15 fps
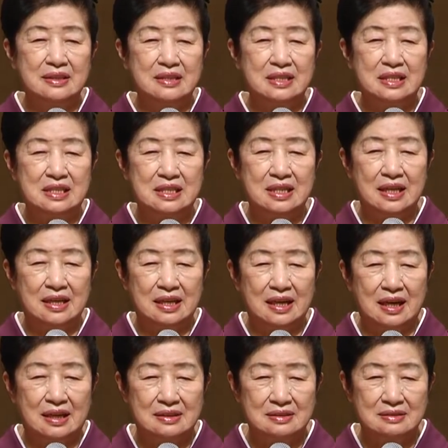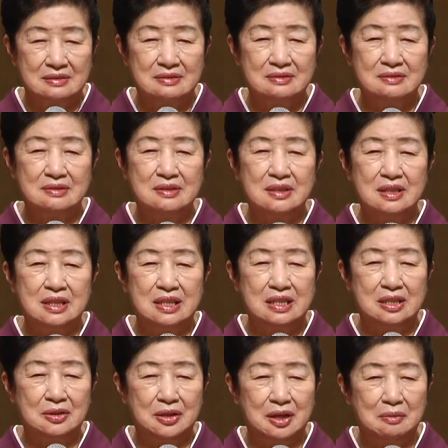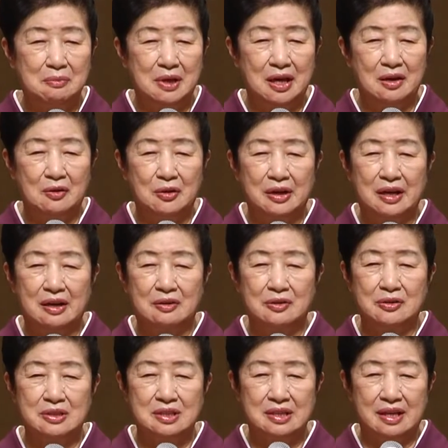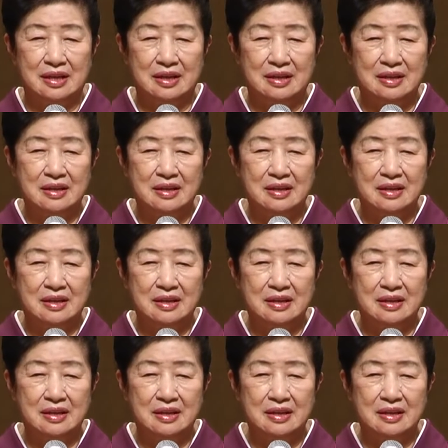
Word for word: 1年間一生懸命お稽古をして